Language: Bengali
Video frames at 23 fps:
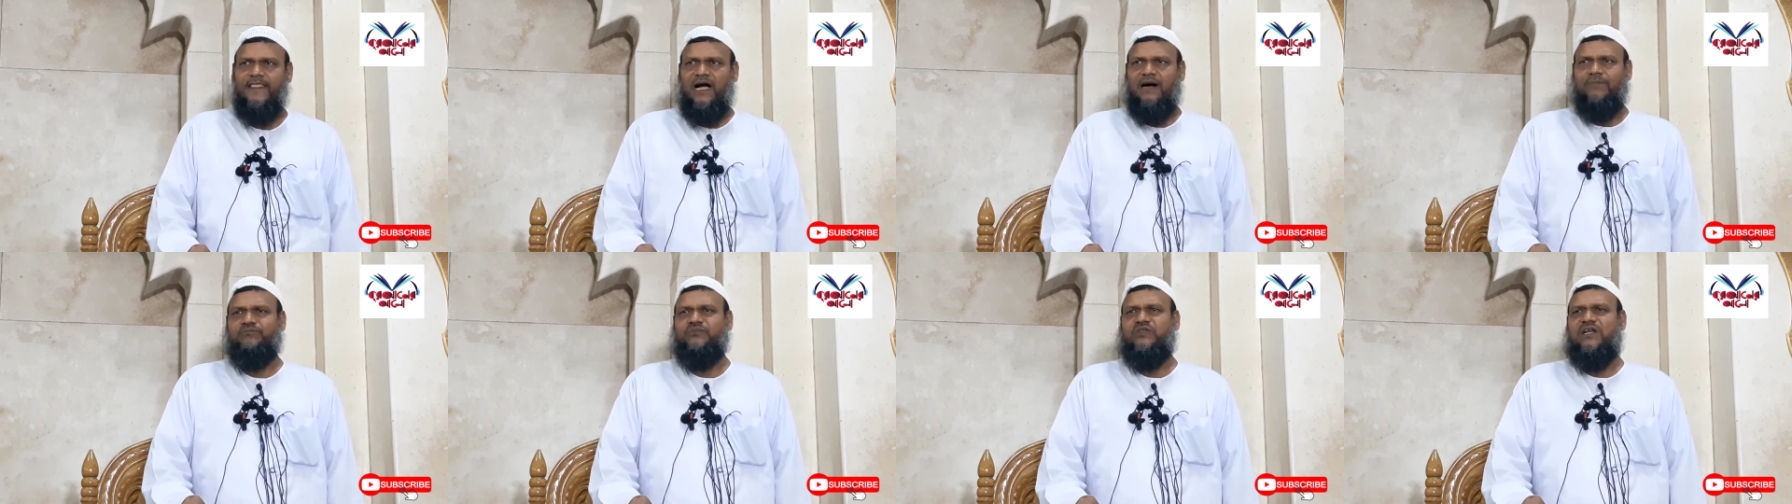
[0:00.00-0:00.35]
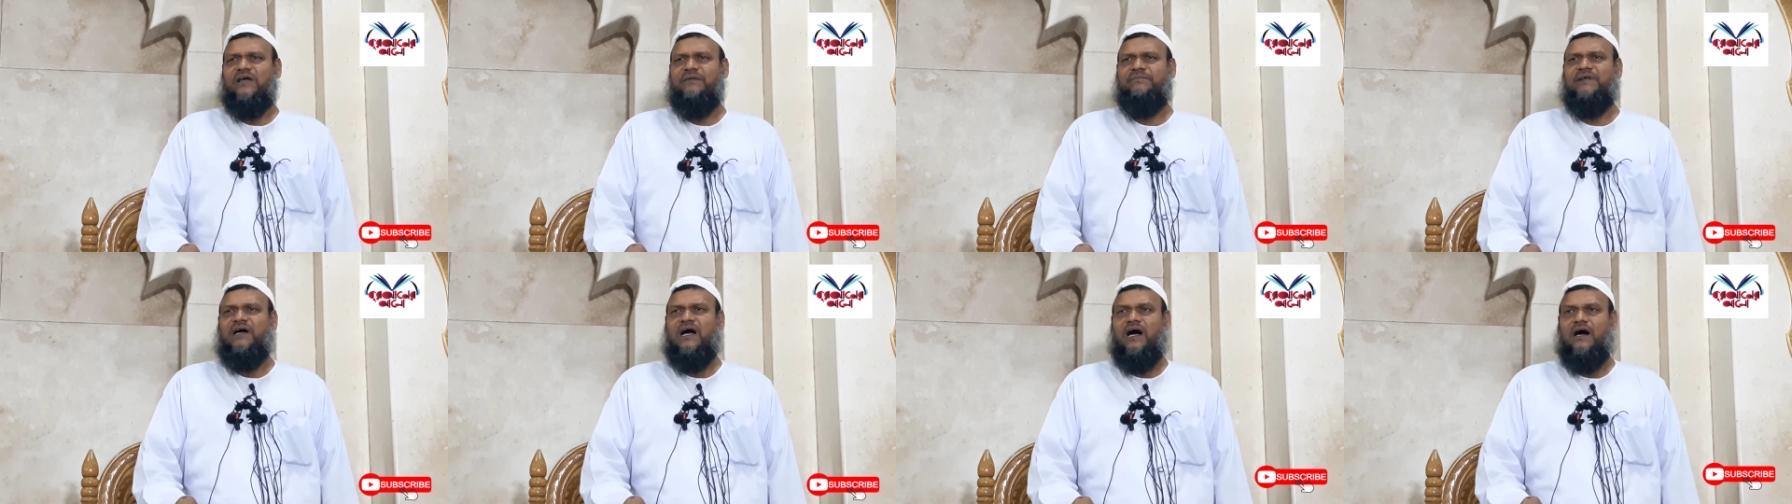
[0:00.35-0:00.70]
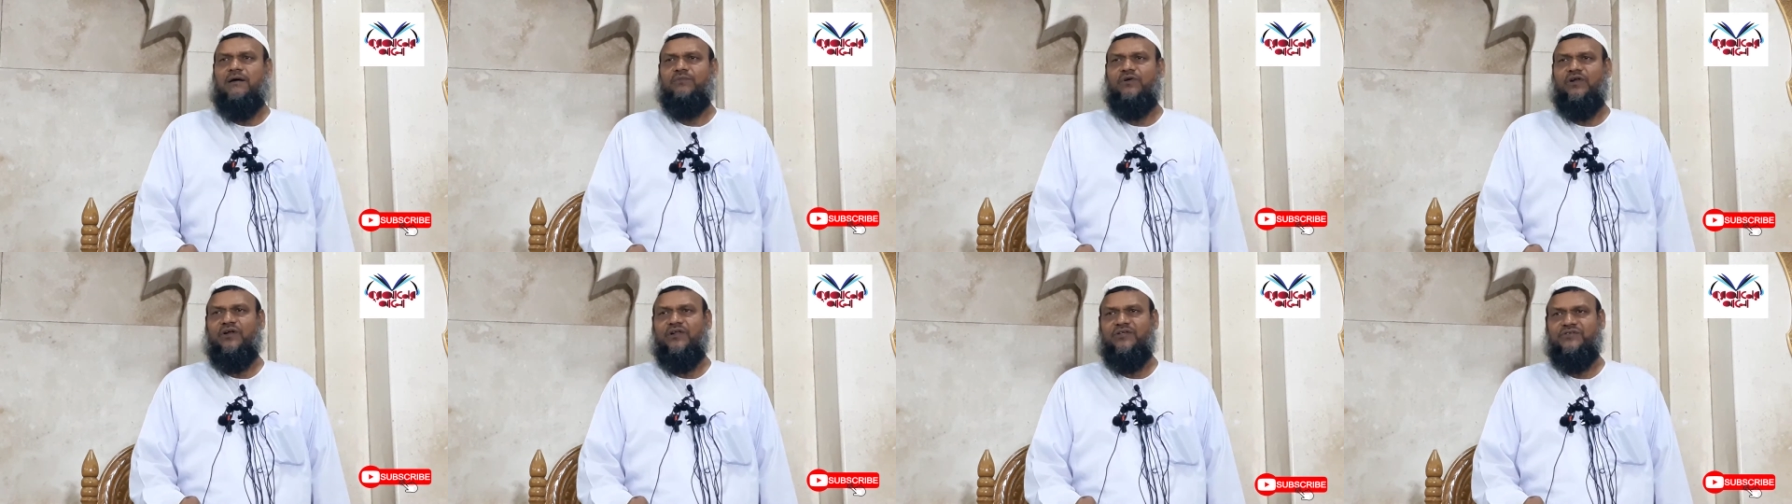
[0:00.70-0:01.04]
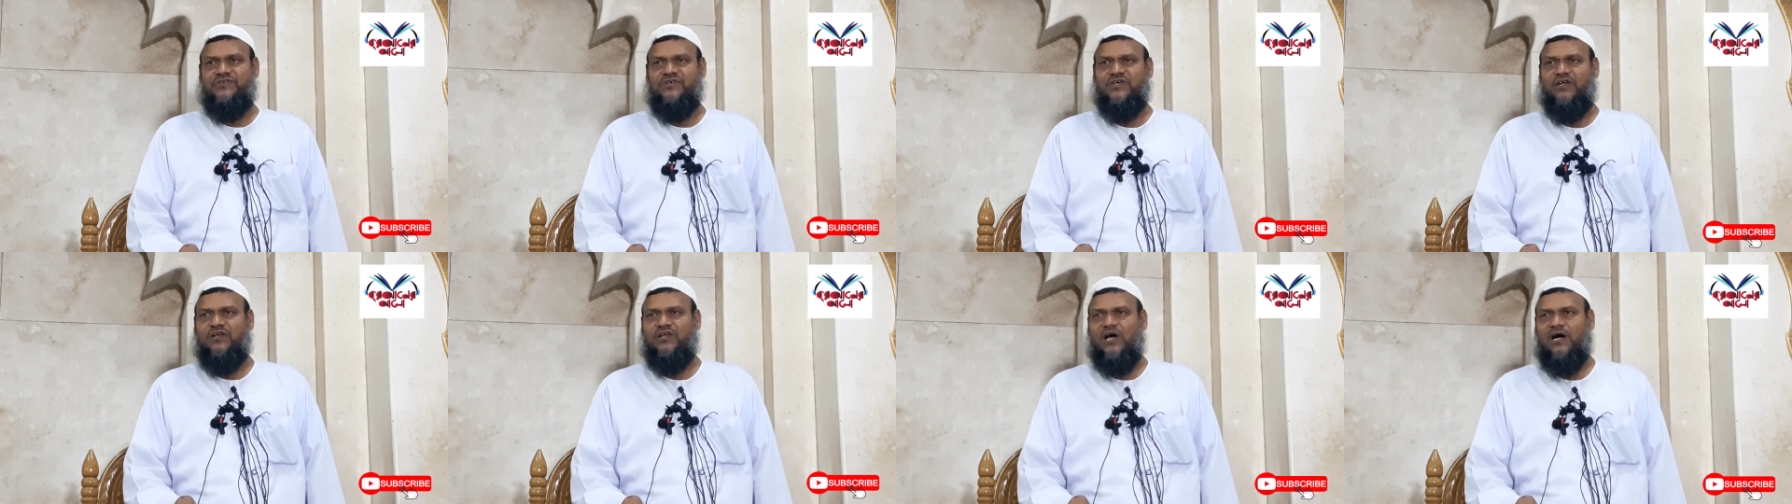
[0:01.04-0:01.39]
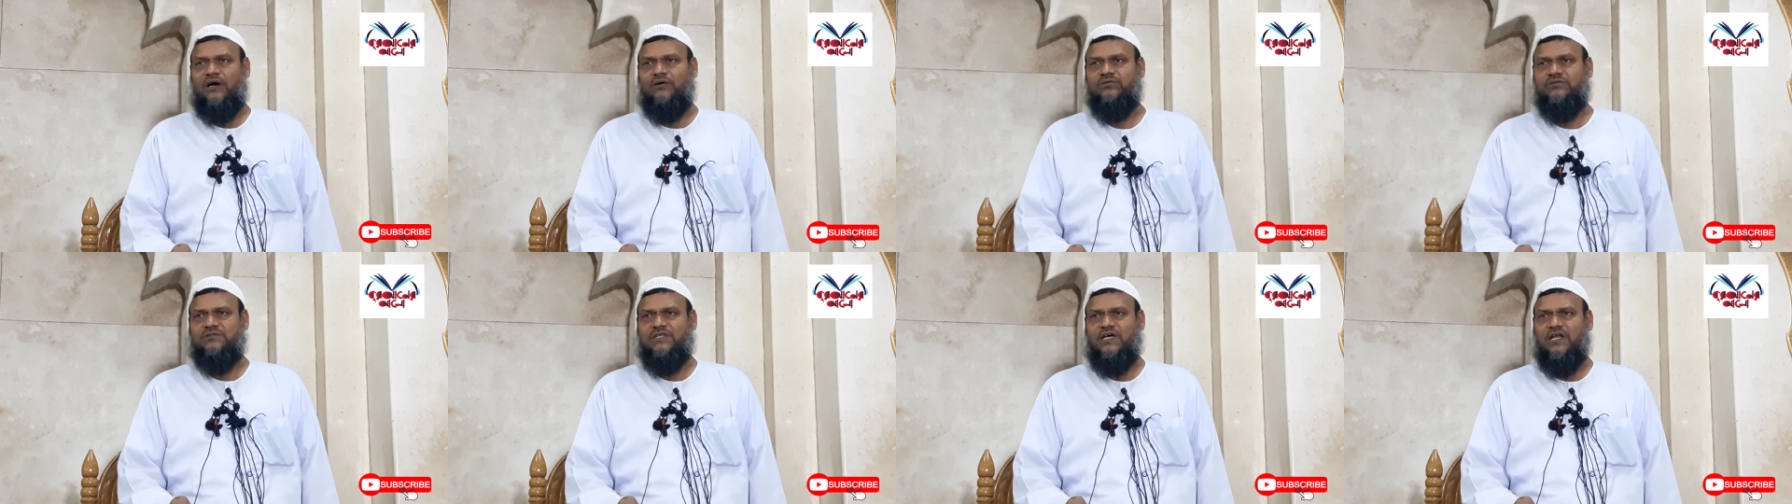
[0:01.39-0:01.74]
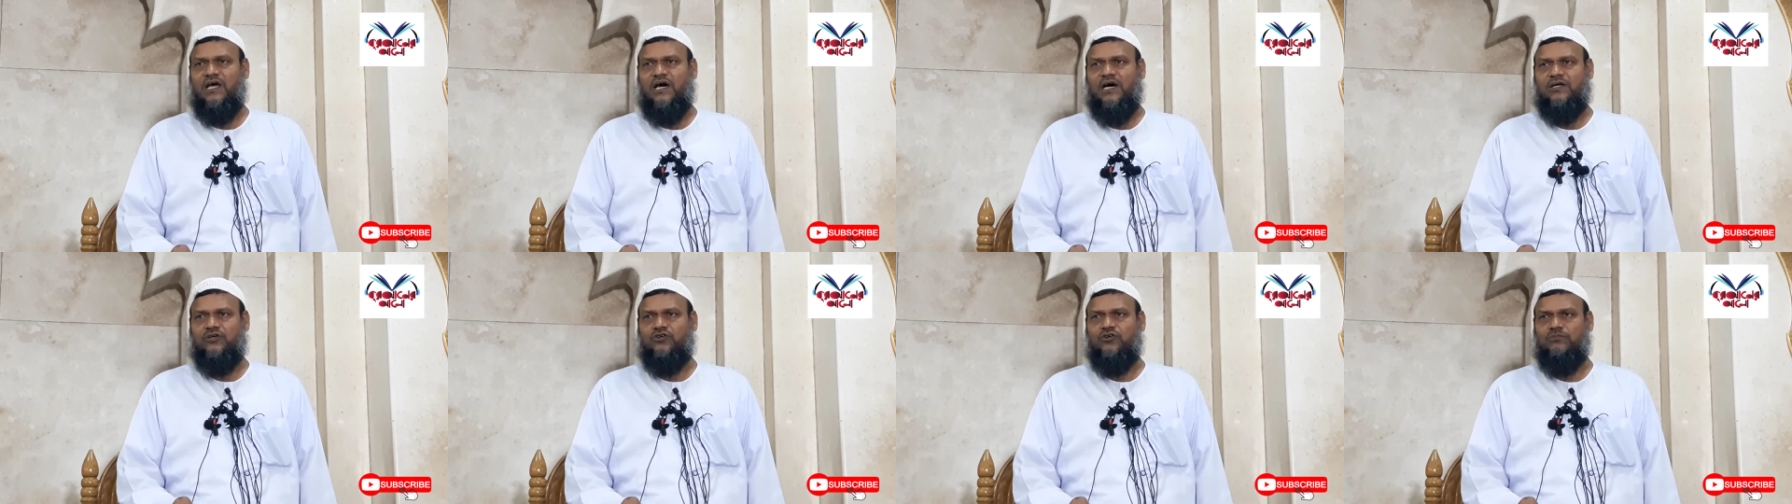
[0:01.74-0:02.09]
আবদুল ইবনা আমর রাজি আল্লাহ
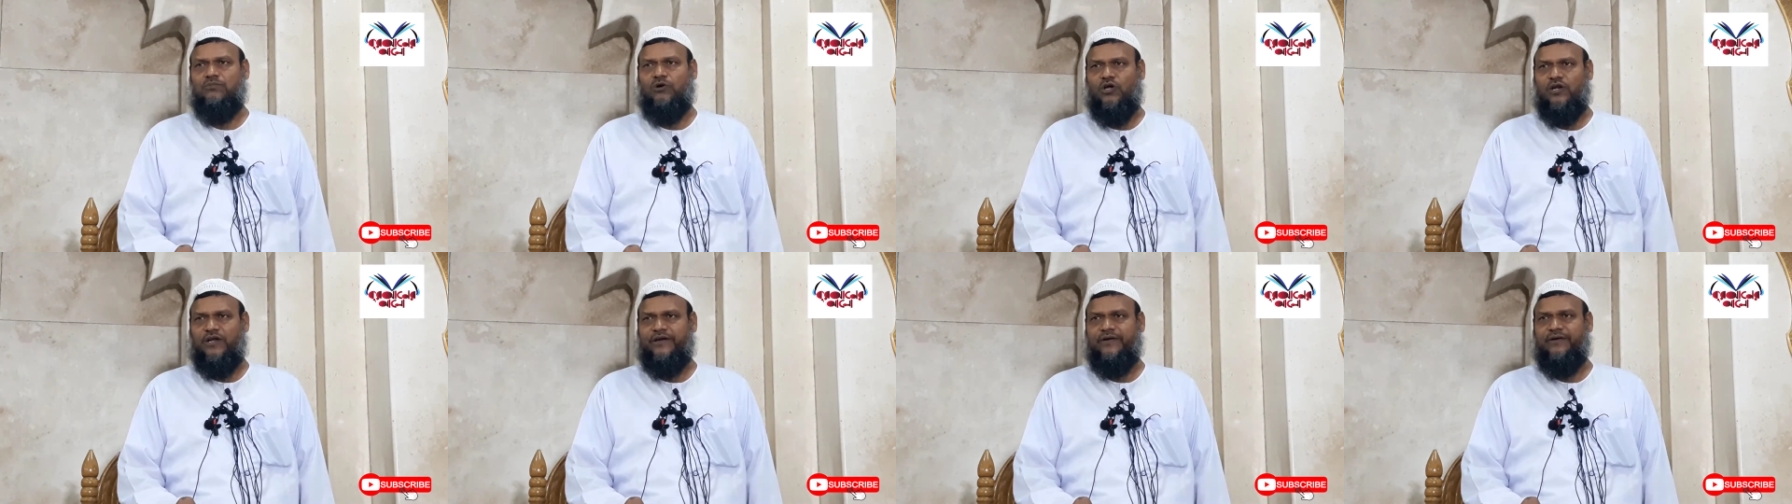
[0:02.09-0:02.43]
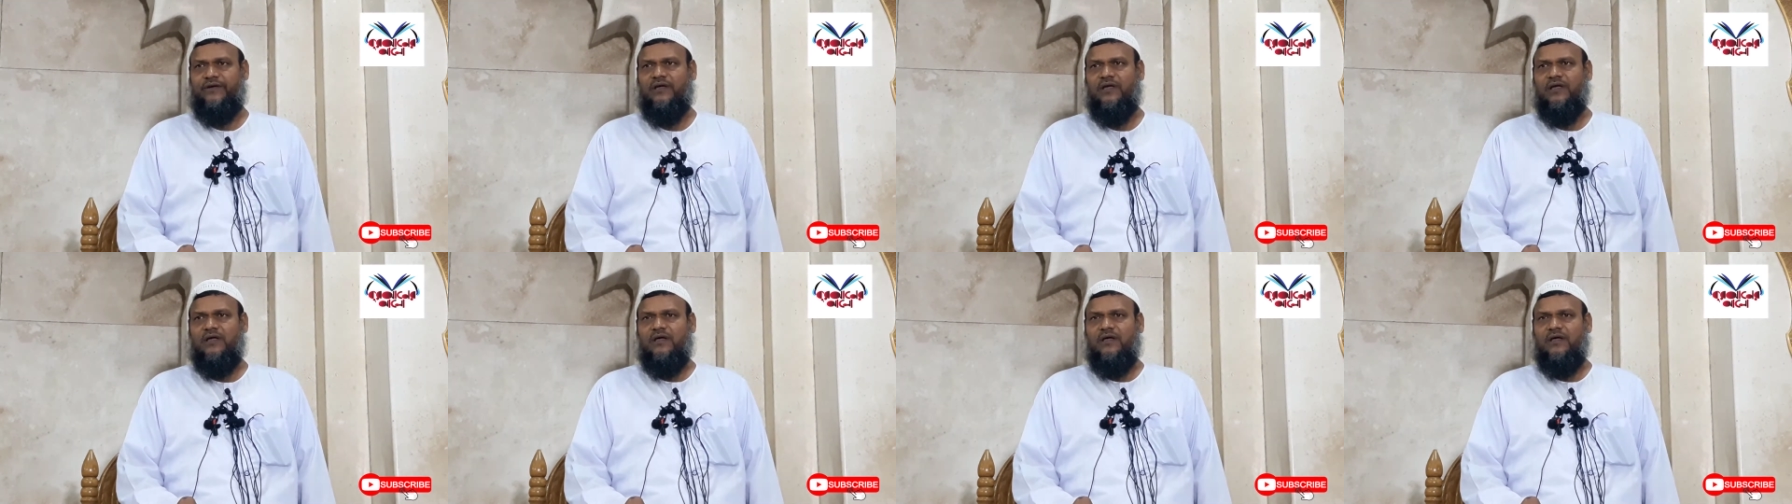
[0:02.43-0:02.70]
তালা আনহ বলেন